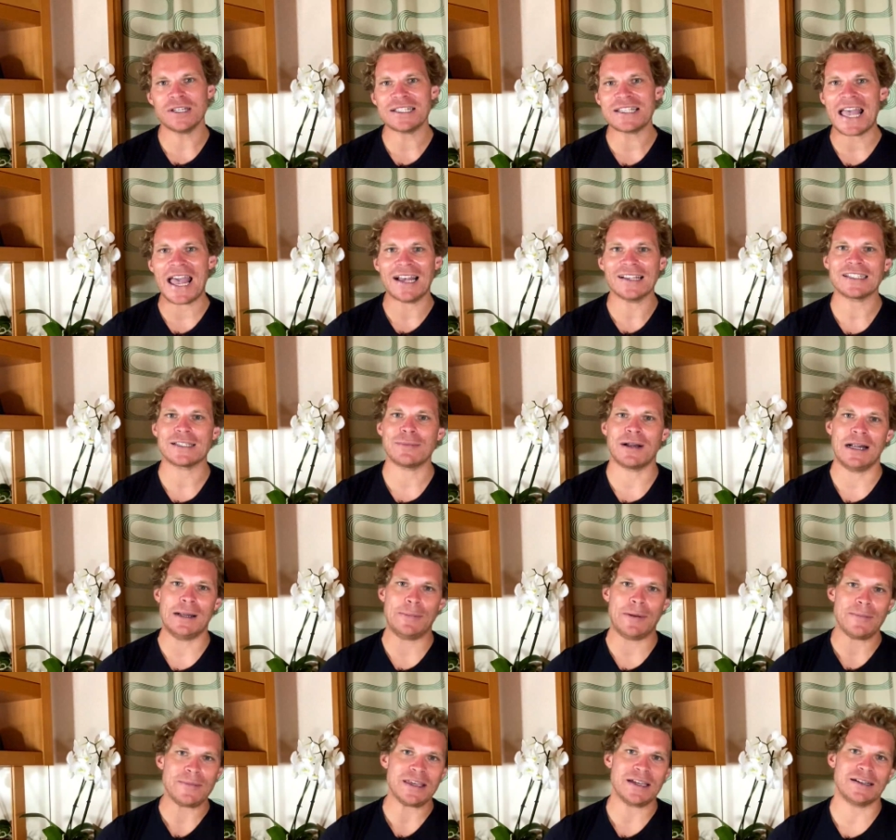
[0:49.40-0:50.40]
das erste Mal
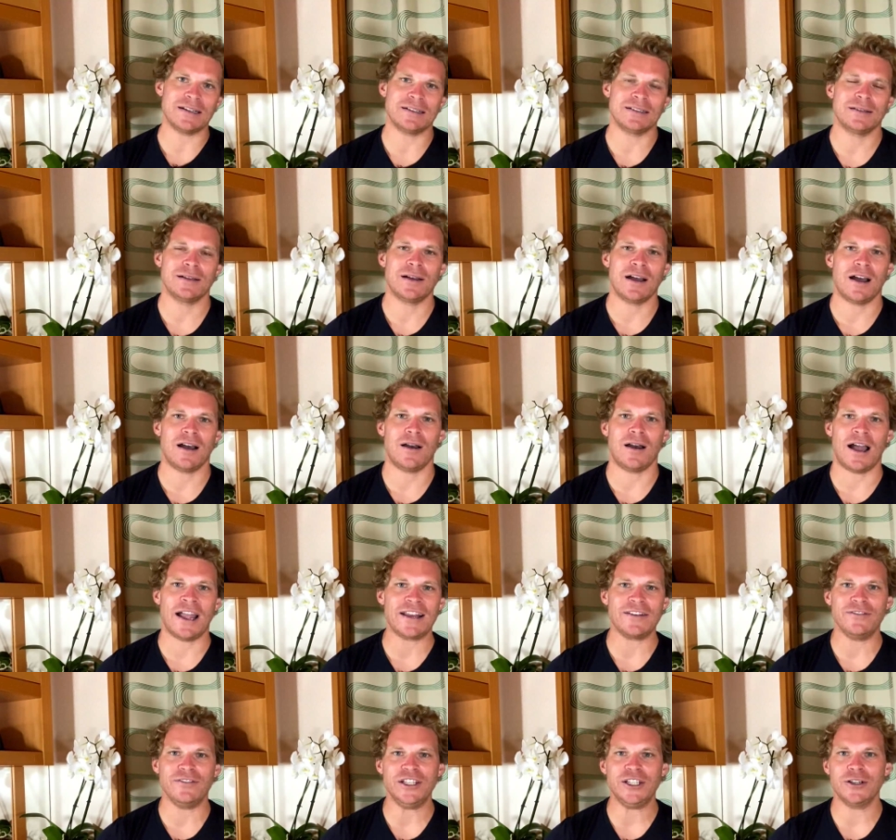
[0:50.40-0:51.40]
bei mir
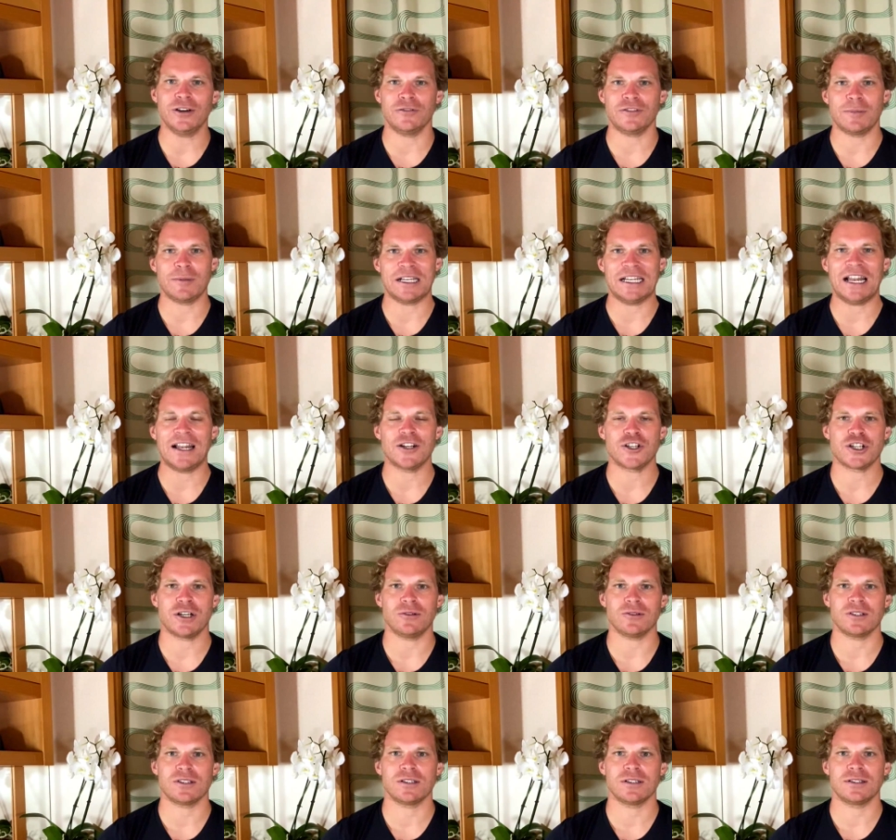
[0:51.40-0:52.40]
ein Video auf dem Kanal
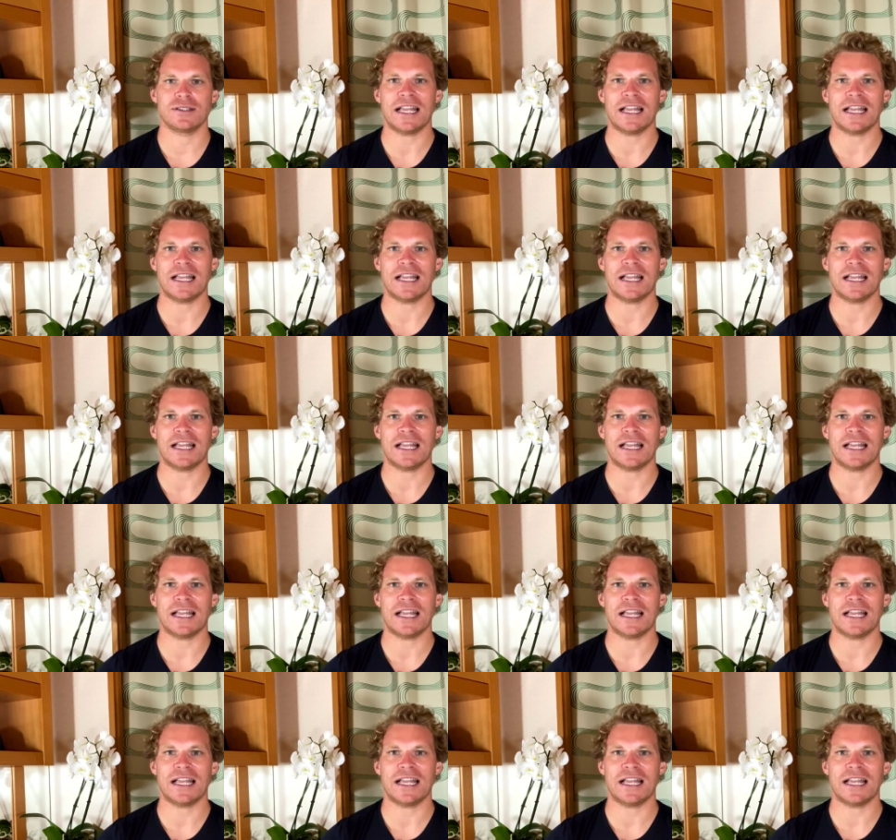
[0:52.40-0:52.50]
anschaust,